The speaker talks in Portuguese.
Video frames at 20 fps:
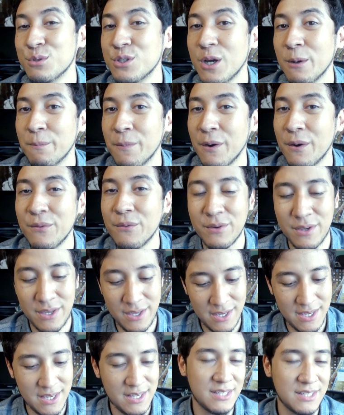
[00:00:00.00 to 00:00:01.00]
Japão
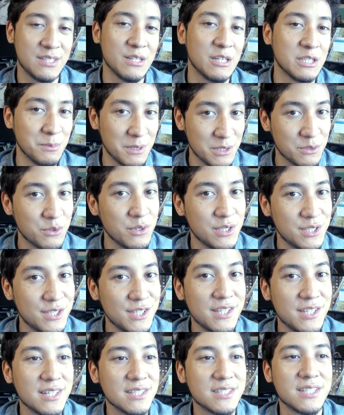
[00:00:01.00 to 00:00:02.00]
que são as mais
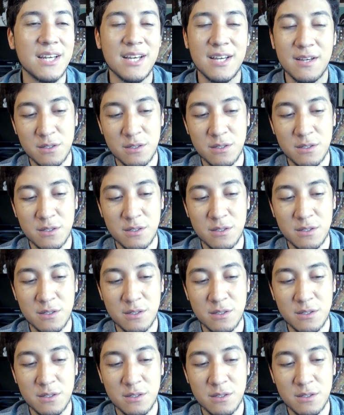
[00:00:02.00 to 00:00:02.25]
conhecidas,